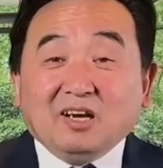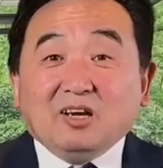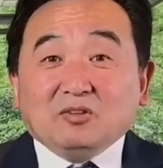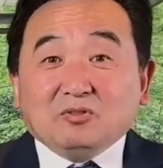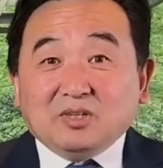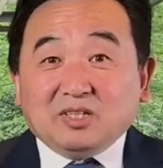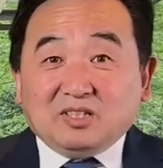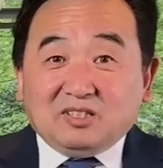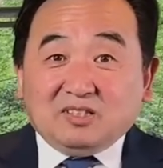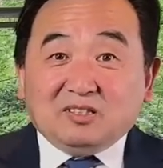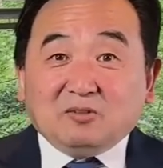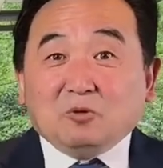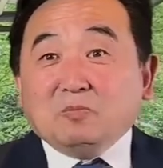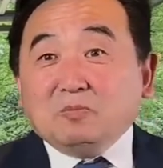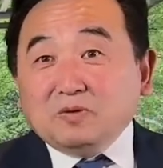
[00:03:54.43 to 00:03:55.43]
所以
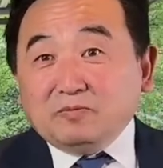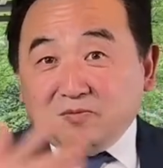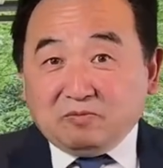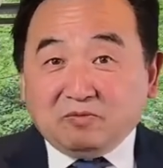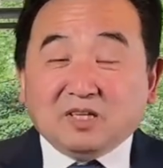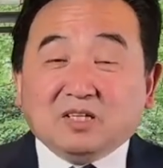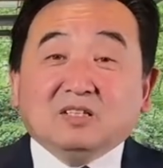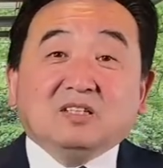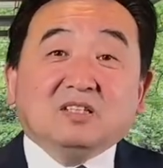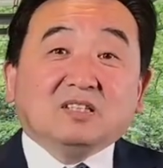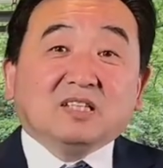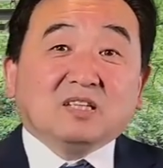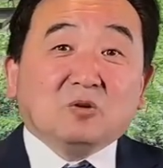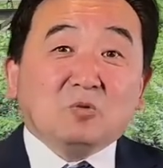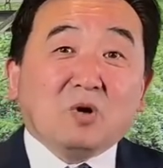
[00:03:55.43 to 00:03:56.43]
我们吻合
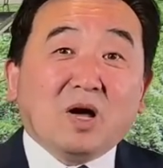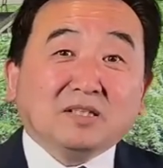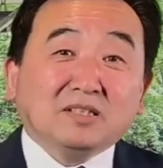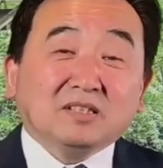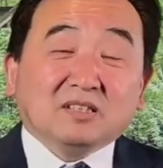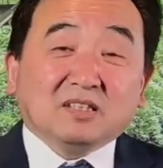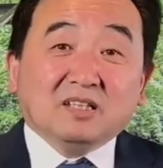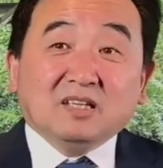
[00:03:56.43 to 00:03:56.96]
这个环境。